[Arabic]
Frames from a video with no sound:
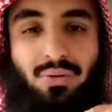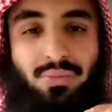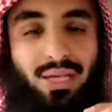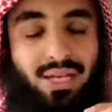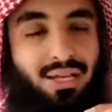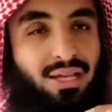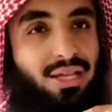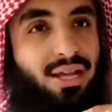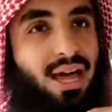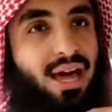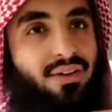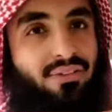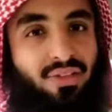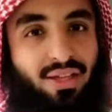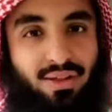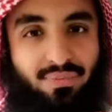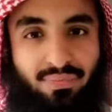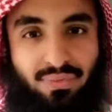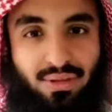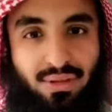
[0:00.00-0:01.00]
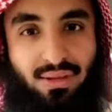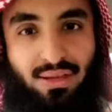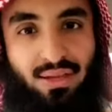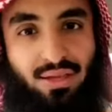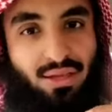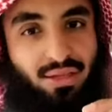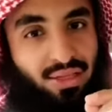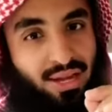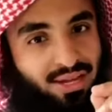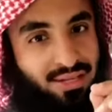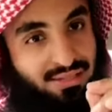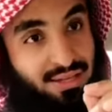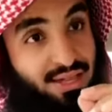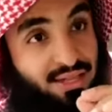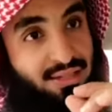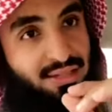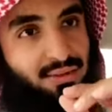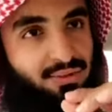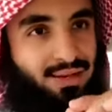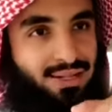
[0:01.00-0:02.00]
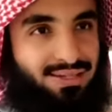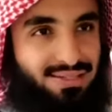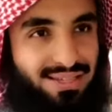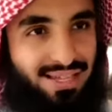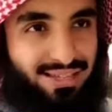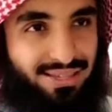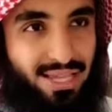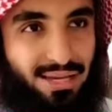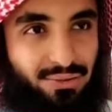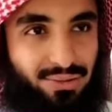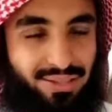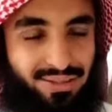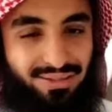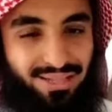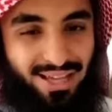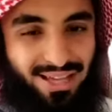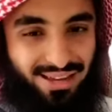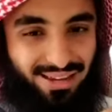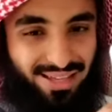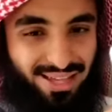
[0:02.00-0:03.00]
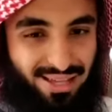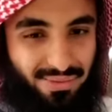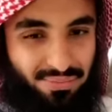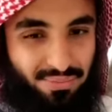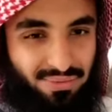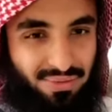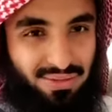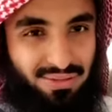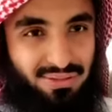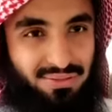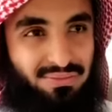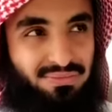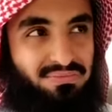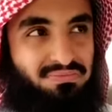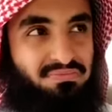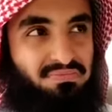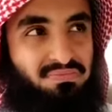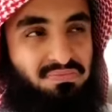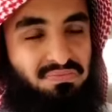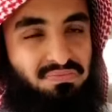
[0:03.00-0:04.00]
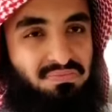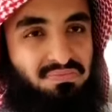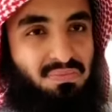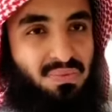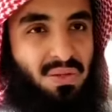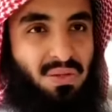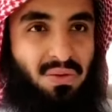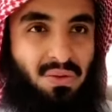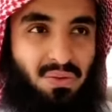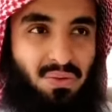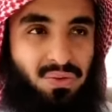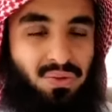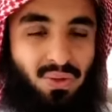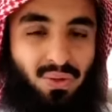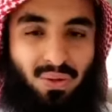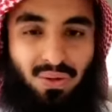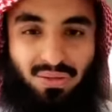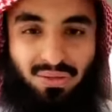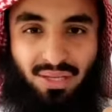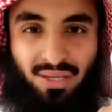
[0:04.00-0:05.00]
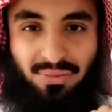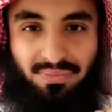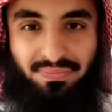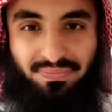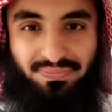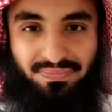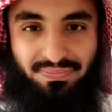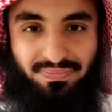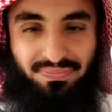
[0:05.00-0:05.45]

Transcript: وابي لك العافيه 2 سم واحد سم او حطه على الكعب وشغل في طيب